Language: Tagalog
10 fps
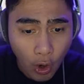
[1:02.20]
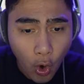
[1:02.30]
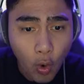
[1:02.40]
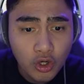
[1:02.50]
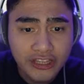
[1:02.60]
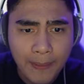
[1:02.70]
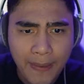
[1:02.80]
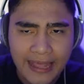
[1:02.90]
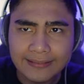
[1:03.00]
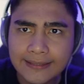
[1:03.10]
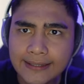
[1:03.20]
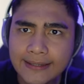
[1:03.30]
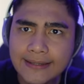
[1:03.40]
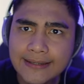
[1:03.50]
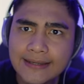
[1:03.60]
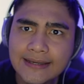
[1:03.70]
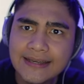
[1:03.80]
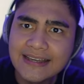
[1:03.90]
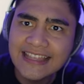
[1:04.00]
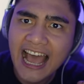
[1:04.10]
Come ultimate
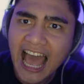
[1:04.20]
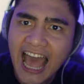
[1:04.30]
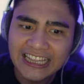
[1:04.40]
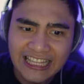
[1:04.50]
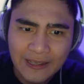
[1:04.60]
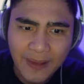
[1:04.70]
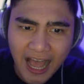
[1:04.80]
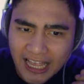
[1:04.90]
ng ating mga